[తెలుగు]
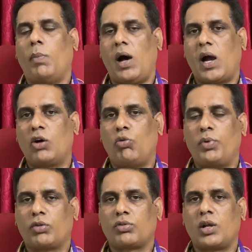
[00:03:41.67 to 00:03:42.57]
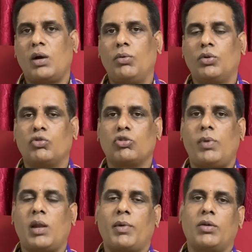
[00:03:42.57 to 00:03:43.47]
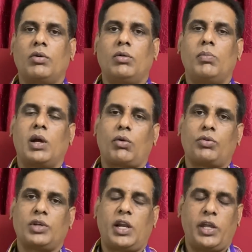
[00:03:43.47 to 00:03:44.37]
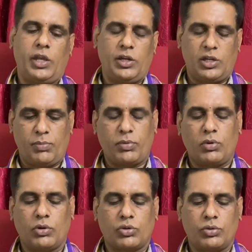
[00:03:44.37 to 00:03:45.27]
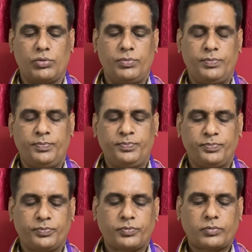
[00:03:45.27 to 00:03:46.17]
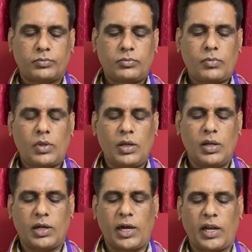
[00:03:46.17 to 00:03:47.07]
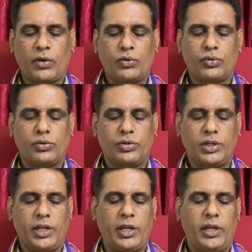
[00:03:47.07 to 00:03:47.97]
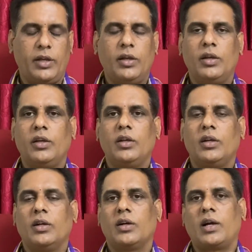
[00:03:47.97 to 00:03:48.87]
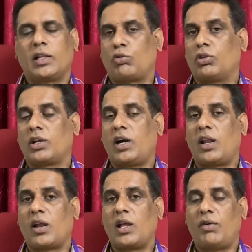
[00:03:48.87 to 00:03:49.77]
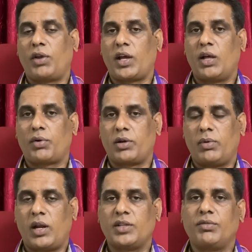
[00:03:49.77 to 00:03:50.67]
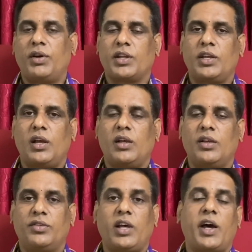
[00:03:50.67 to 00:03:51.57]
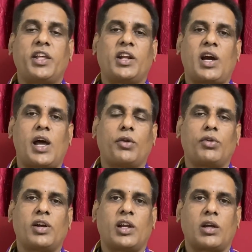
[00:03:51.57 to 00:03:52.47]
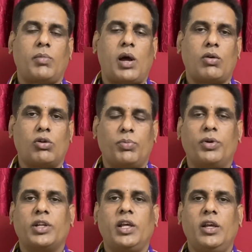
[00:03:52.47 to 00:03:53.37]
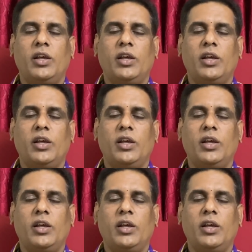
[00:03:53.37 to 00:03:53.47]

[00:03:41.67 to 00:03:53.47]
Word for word: బాగా ఉపయుక్తంగా ఉంటుంది సుమారు మనం మరొకసారి చెప్పుకోవచ్చును ఇంకా కనుక చూసుకుంటూ ఉంటే గత కొంతకాలంగా ఎవరికైనా వృషభరాశి వారికి శారీరక ఆరోగ్యం కనుక బాగోకపోతే